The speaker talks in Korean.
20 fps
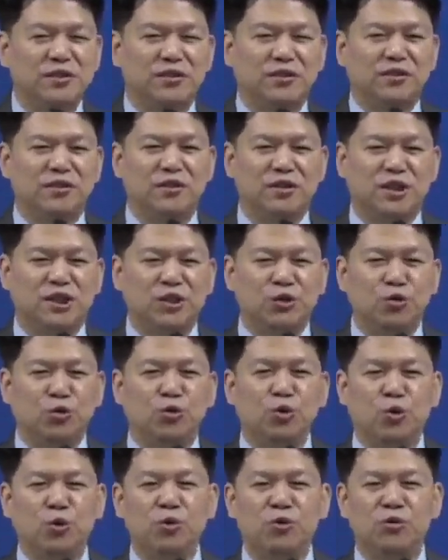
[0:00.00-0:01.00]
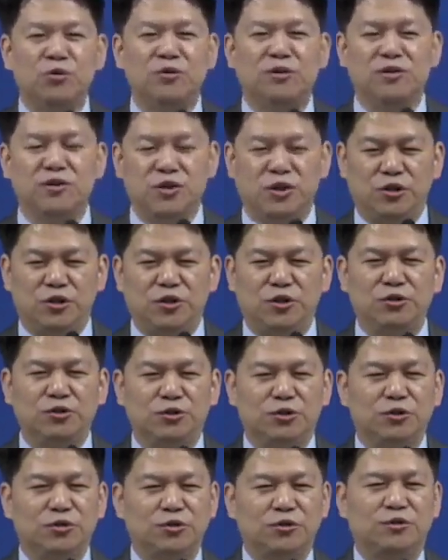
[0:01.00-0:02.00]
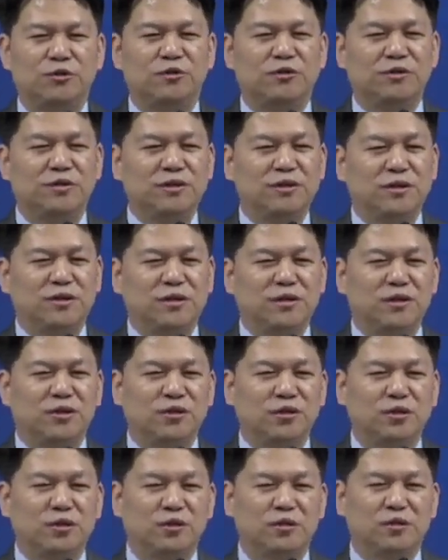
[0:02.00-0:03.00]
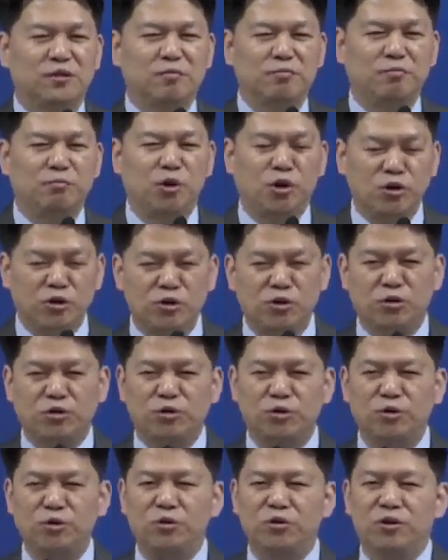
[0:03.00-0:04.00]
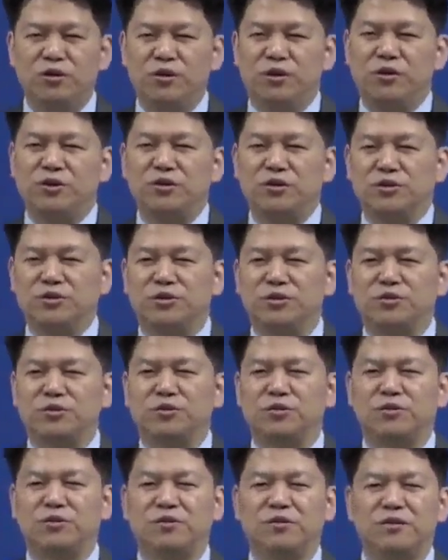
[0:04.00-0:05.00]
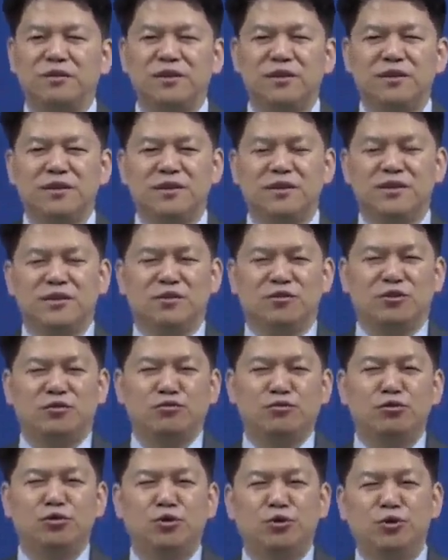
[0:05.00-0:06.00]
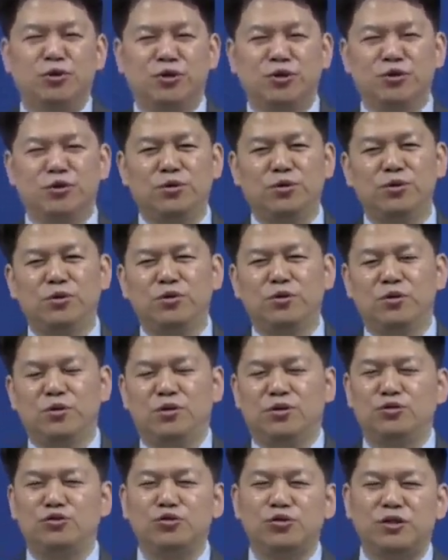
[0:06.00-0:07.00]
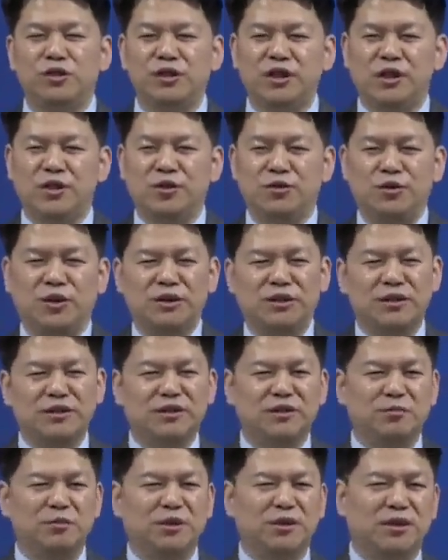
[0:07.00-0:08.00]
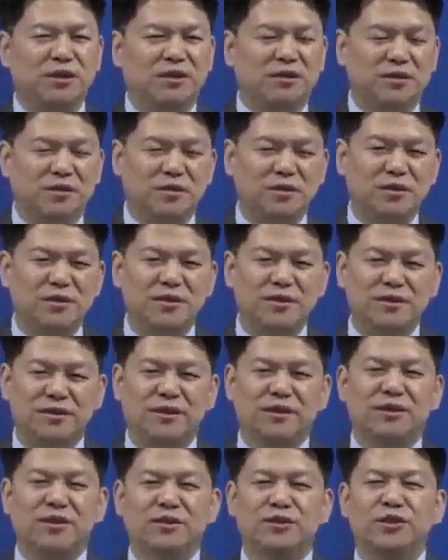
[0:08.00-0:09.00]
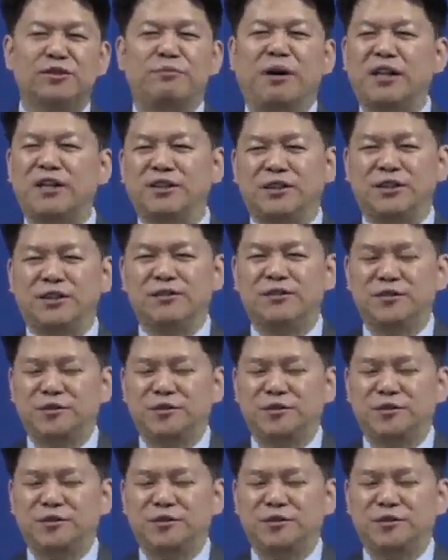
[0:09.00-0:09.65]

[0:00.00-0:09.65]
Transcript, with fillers: 아, 기도도 열정적으로, 먹는 것도 열정적으로, 운동 경기도 죽기 살기로 하지 않습니까? 근데 그것이 맞아요.